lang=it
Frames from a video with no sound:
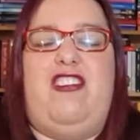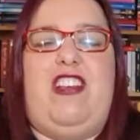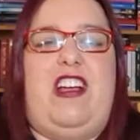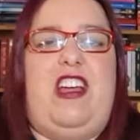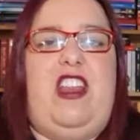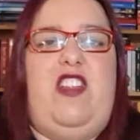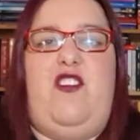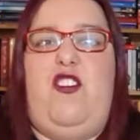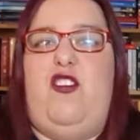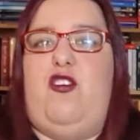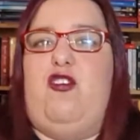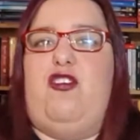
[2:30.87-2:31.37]

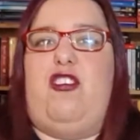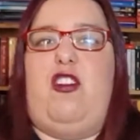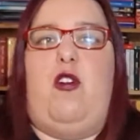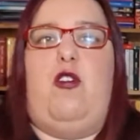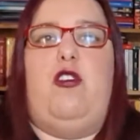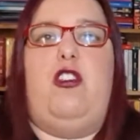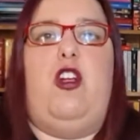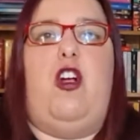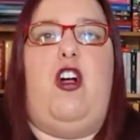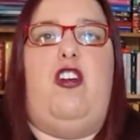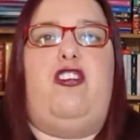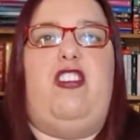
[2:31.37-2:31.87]
sacrifici, un
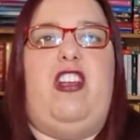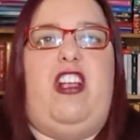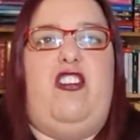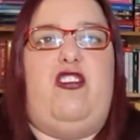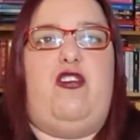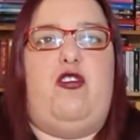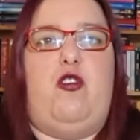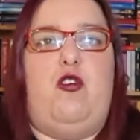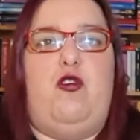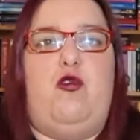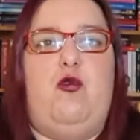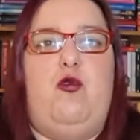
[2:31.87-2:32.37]
sacco di cose
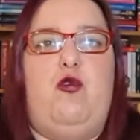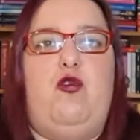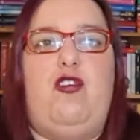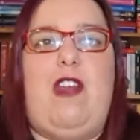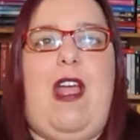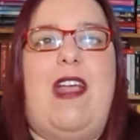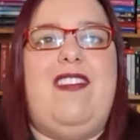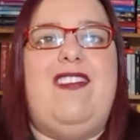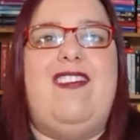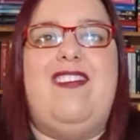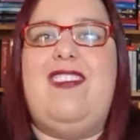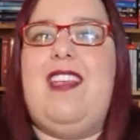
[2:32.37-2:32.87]
che sono
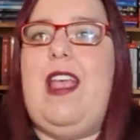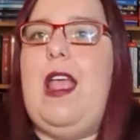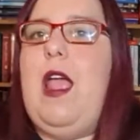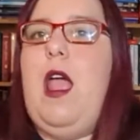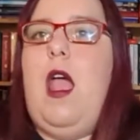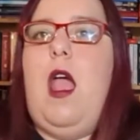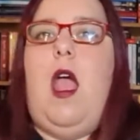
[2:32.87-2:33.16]
successe